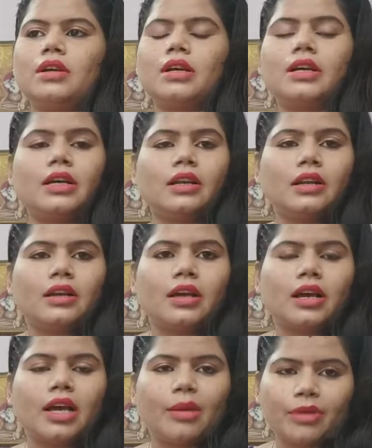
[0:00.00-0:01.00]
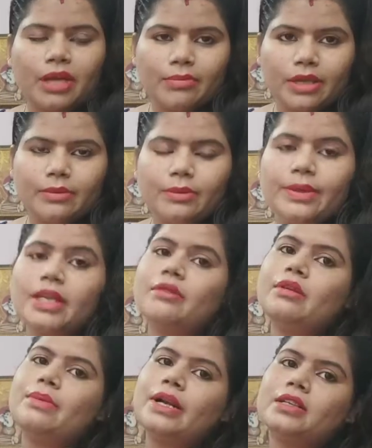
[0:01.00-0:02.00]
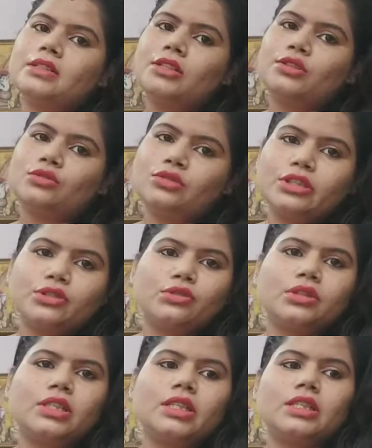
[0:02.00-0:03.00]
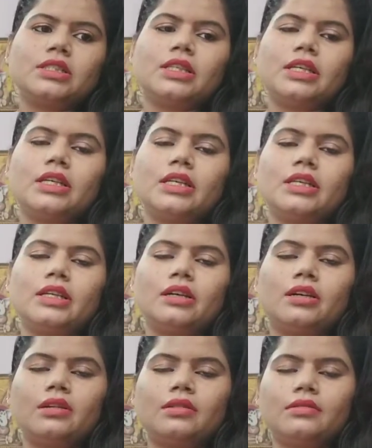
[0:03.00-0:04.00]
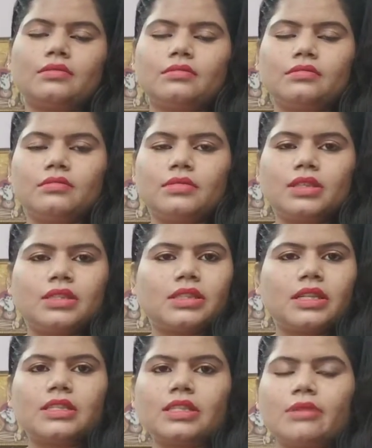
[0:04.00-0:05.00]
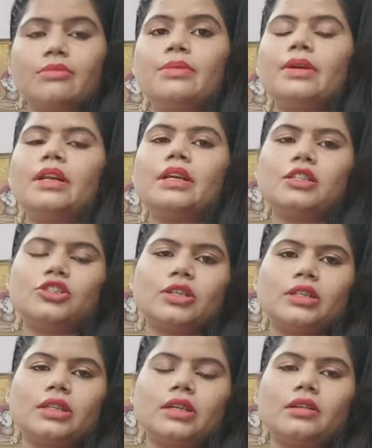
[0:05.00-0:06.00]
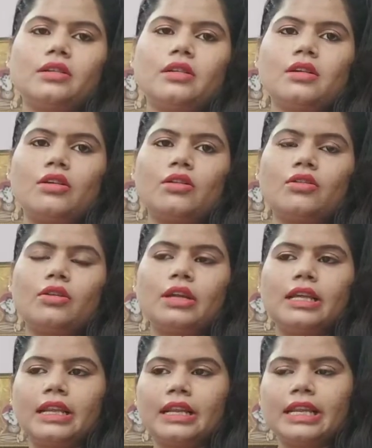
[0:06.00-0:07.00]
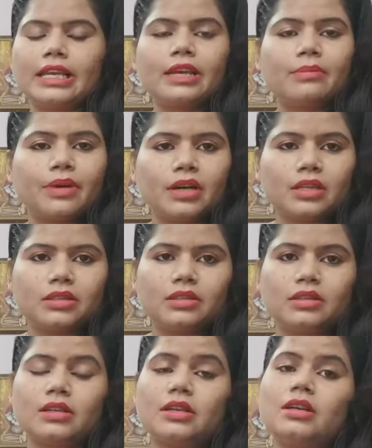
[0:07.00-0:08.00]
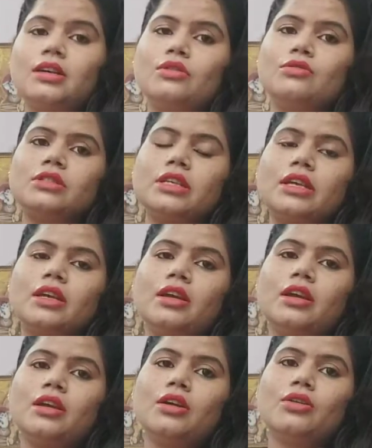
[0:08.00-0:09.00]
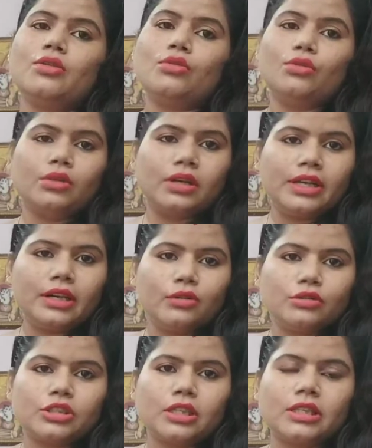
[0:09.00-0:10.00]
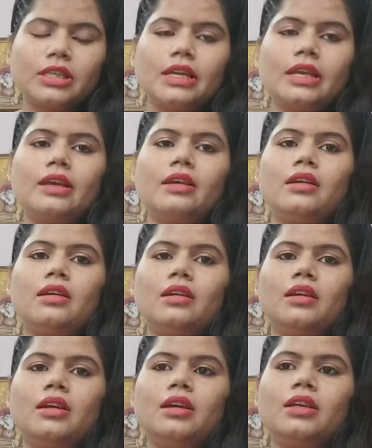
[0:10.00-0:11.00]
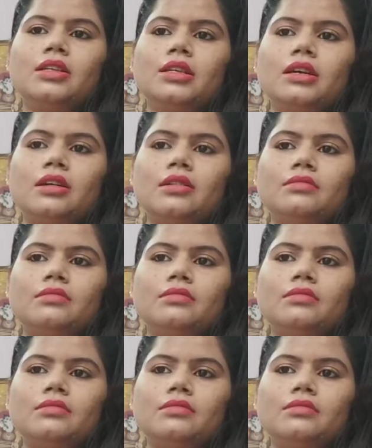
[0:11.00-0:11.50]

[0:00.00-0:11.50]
अगर आपका बेबी भी कभी बैठ से सोते सोते गिर जाए या इस तरह से कभी भी अगर गिर जाता है और गिरने के बाद अगर उसे उल्टी हो जाती है या